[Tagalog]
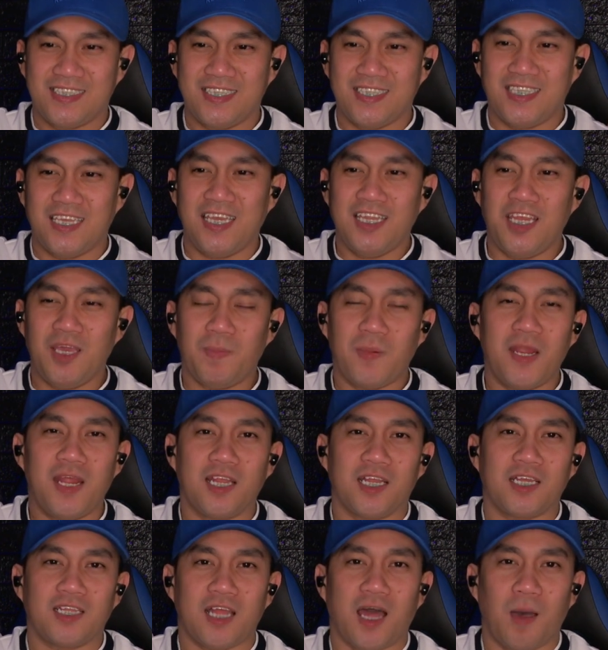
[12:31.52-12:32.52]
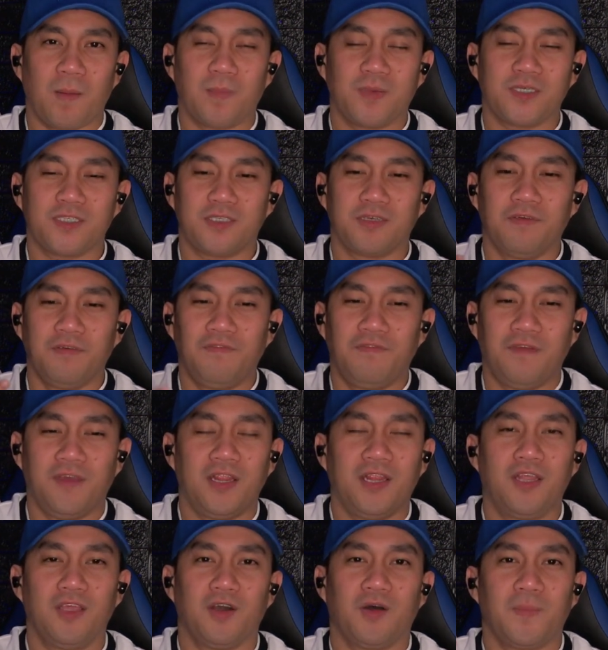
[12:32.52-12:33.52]
hindi pa natatapos yung
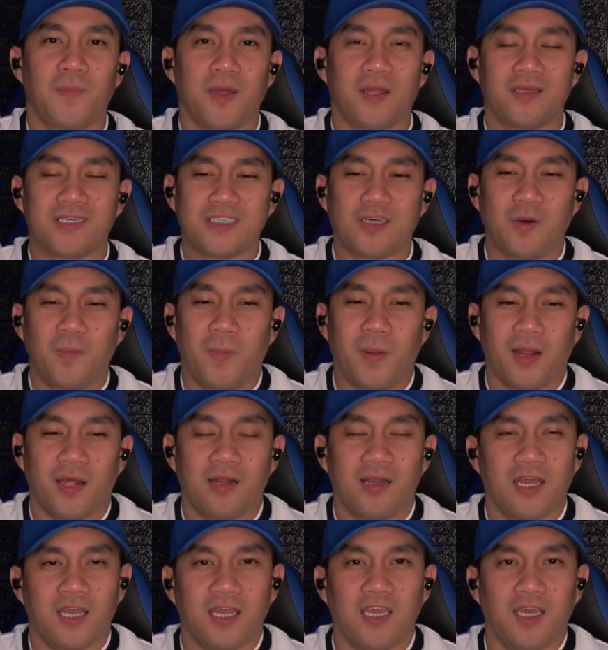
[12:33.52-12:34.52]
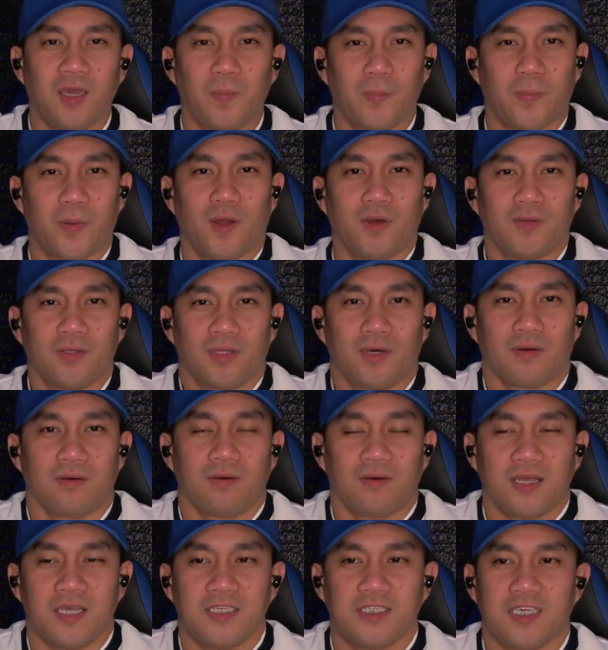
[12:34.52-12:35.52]
video pero sobrang nagiging proud ako
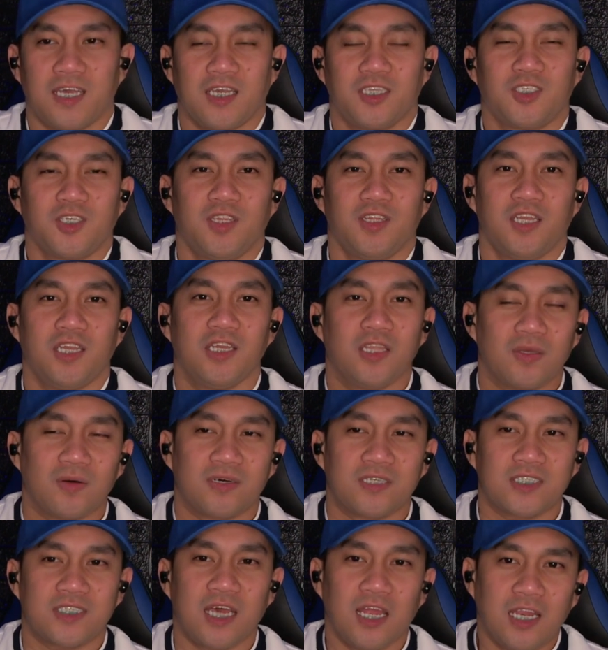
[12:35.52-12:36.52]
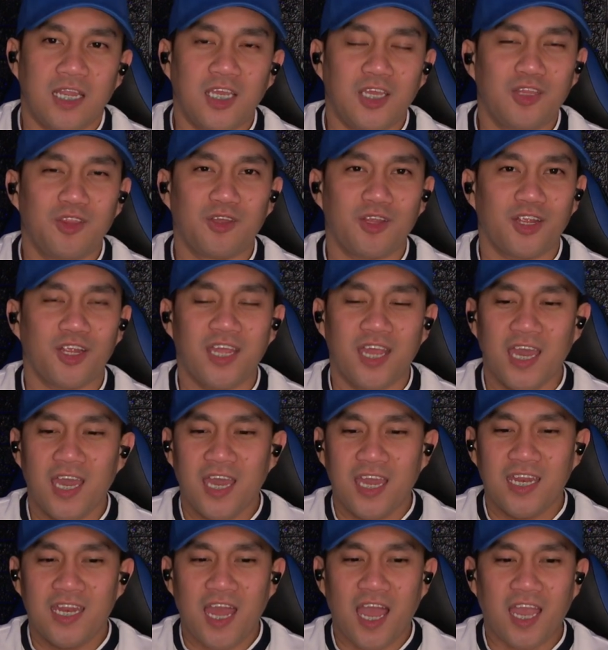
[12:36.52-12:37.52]
kay Sejun dito o sa leader.
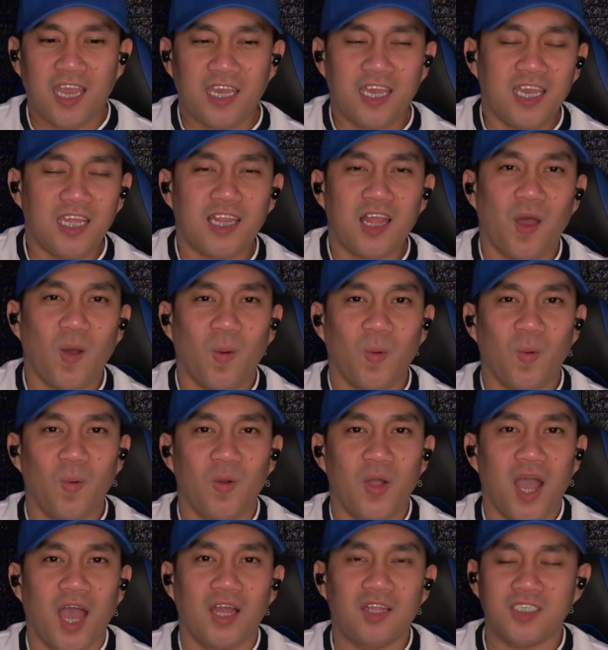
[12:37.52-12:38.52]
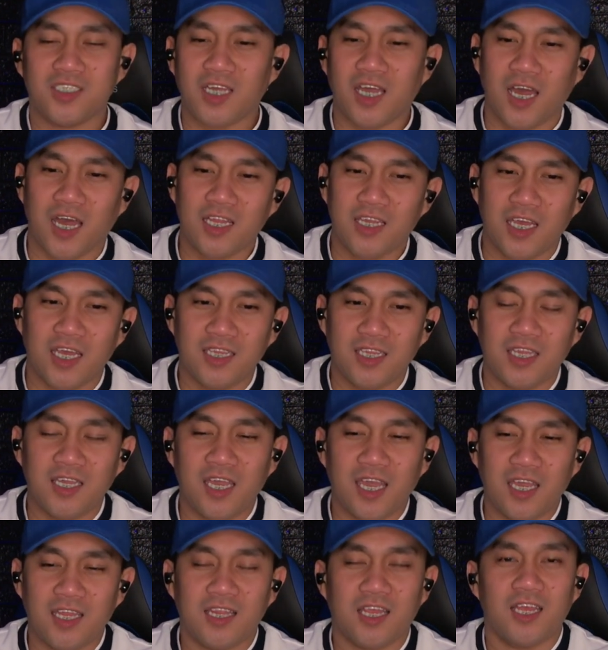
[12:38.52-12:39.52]
Nakikita ko kung gaano siya
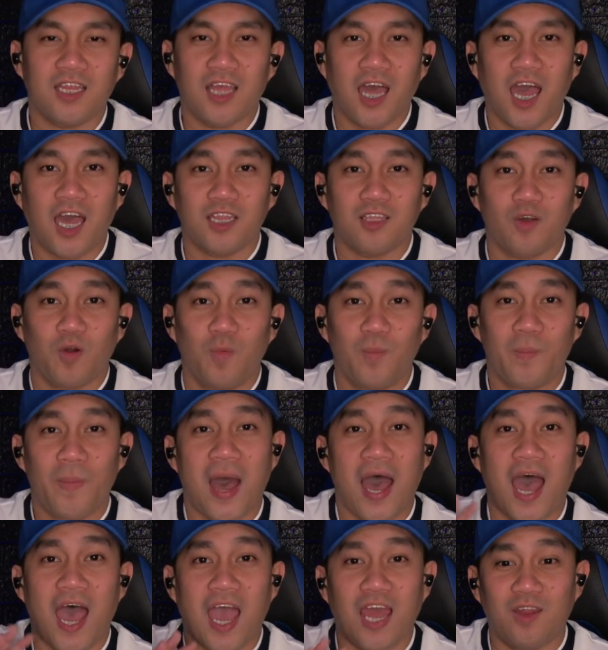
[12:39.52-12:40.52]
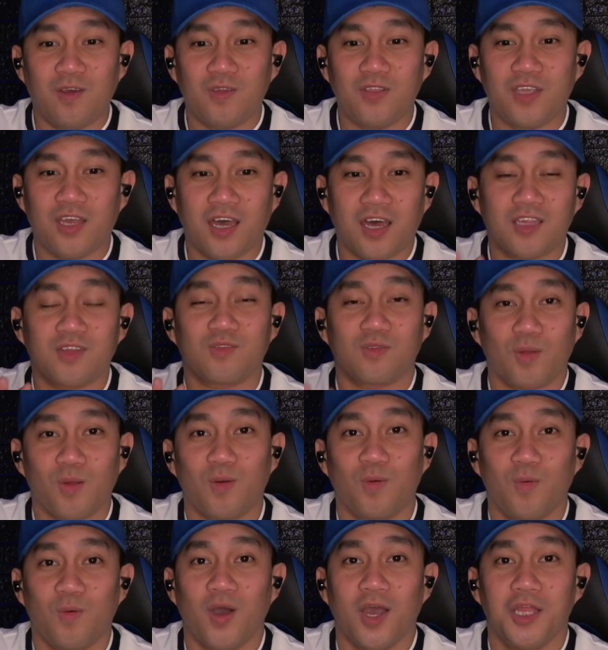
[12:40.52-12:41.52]
kadedicated at kung paano niya
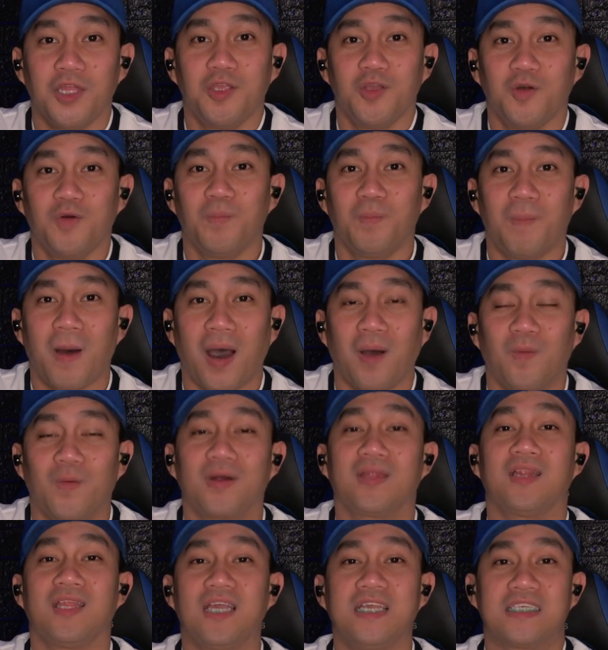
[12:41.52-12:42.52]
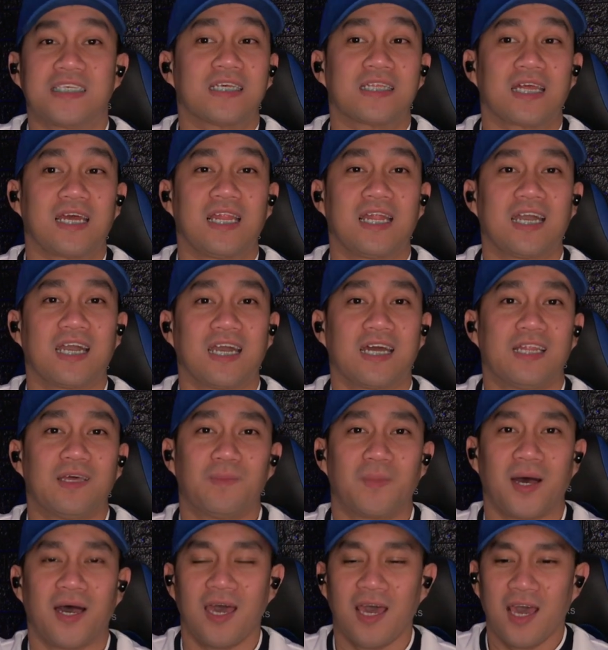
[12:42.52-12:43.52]
turuan yung bawat isa talaga, ba
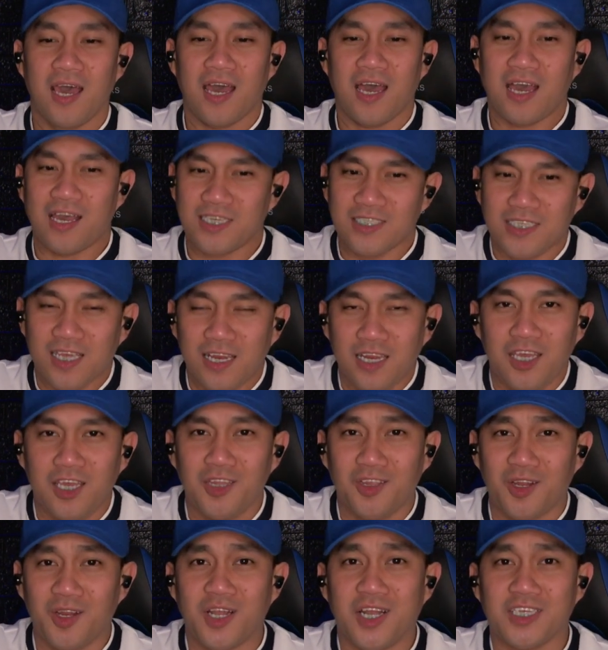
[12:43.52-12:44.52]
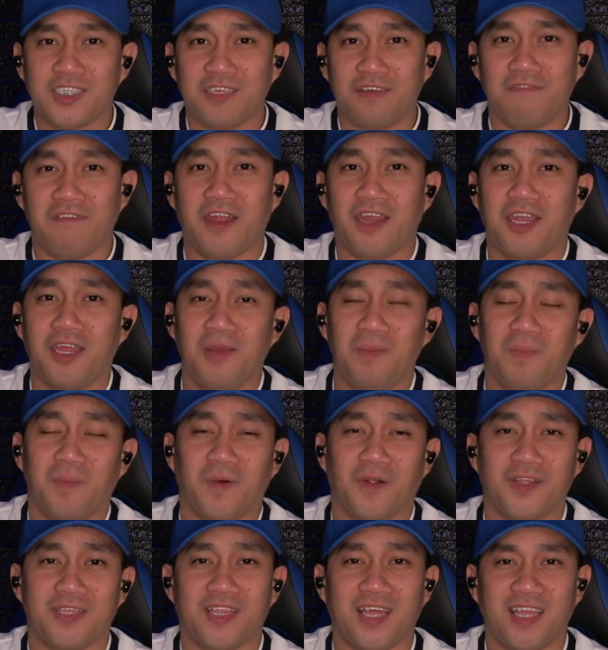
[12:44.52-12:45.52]
diba? As a leader kasi very
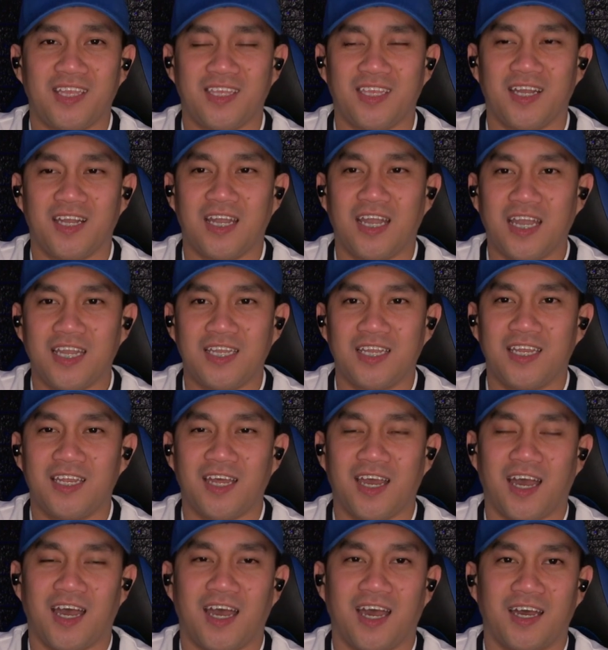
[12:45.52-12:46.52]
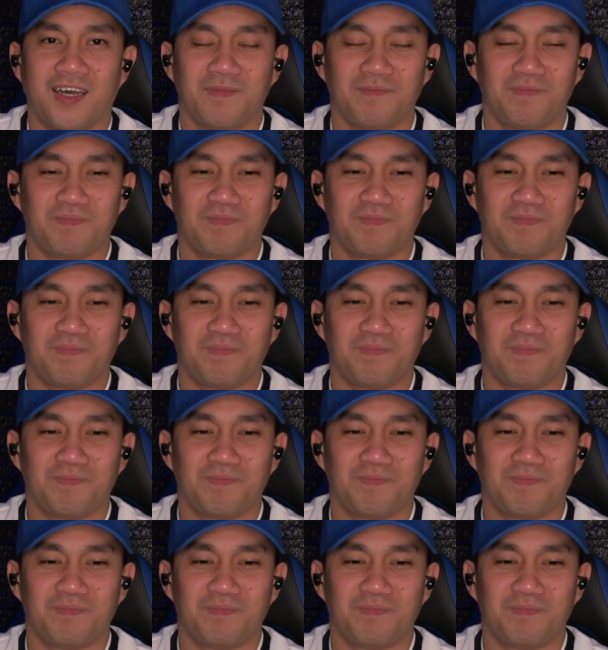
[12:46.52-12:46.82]
important yung ganyan ha.